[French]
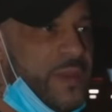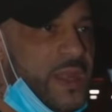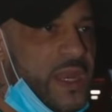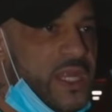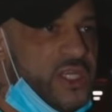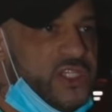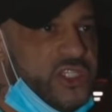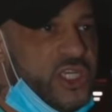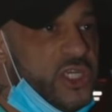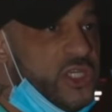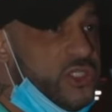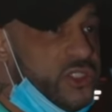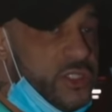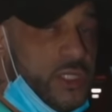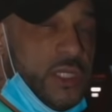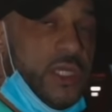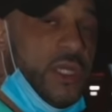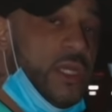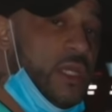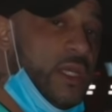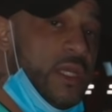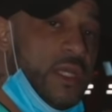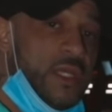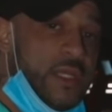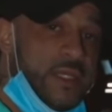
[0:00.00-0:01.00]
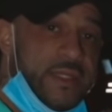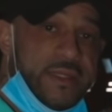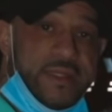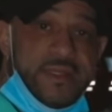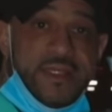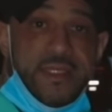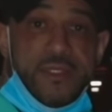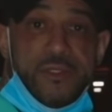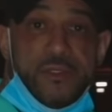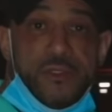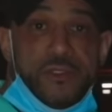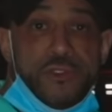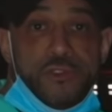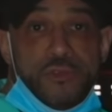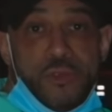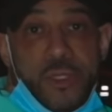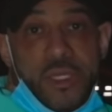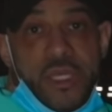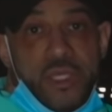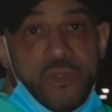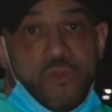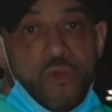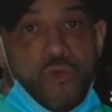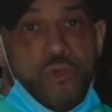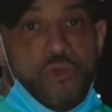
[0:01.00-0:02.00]
par la charge, c'est que
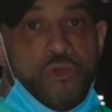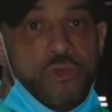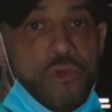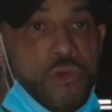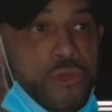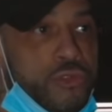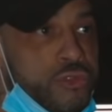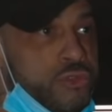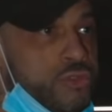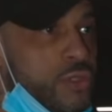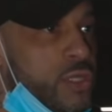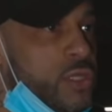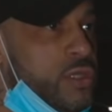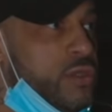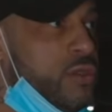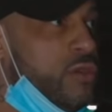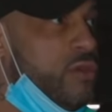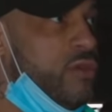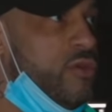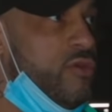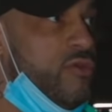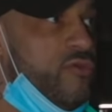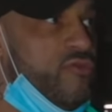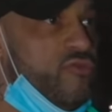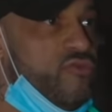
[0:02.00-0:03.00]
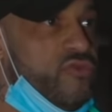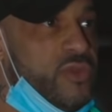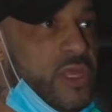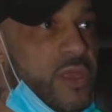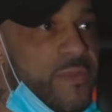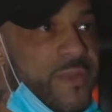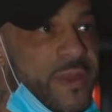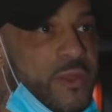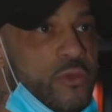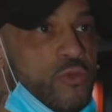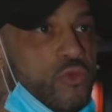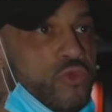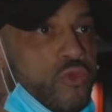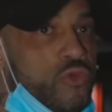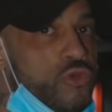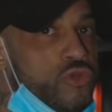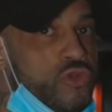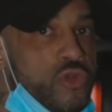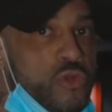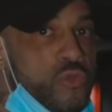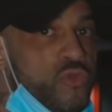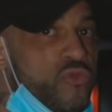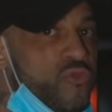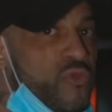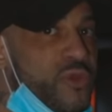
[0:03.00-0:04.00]
soit il y a trop lourd, soit que vous n'avez pas de contrôle
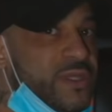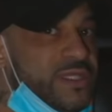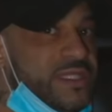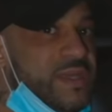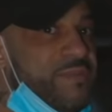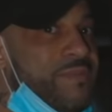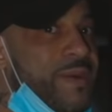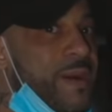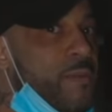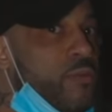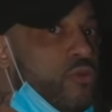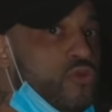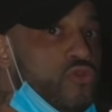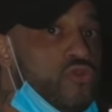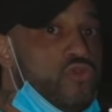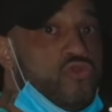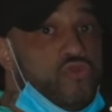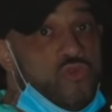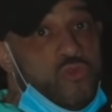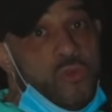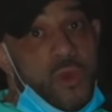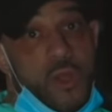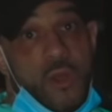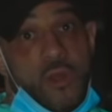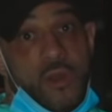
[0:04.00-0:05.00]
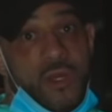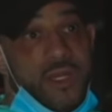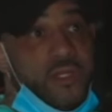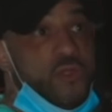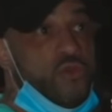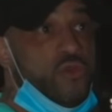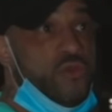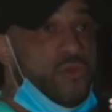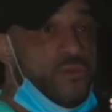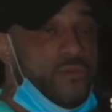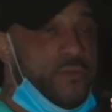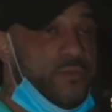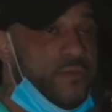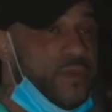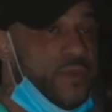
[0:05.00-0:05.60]
sur le mouvement et c'est pas bon du tout, ou alors les deux.